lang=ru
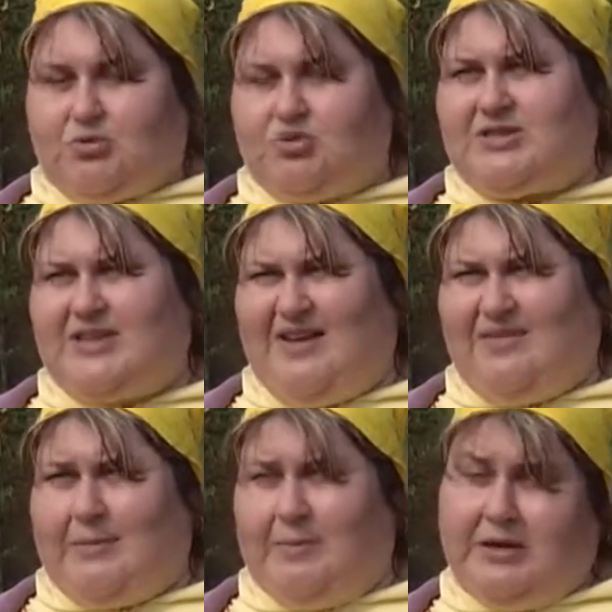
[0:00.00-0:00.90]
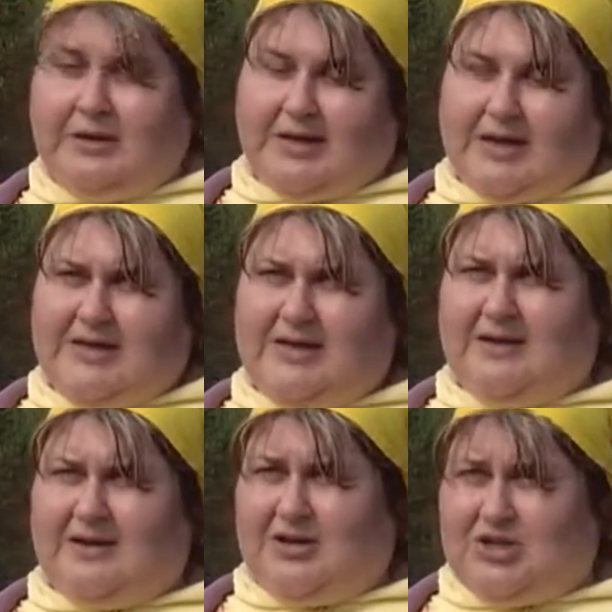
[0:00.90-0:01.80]
что уже заявки приняты, они
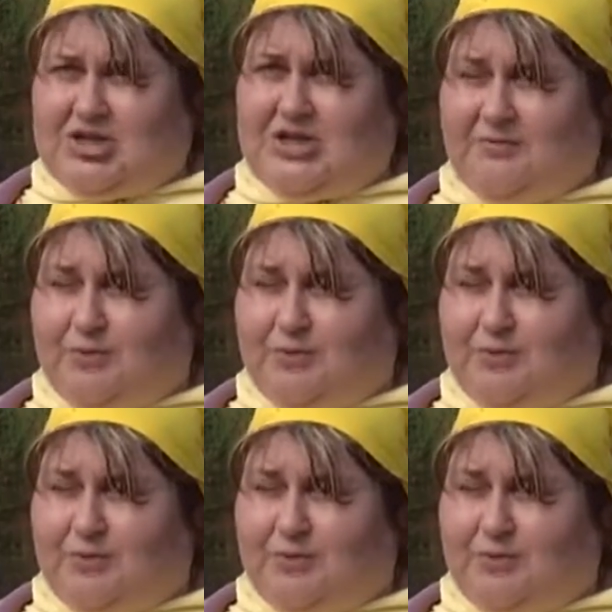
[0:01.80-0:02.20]
э, решили,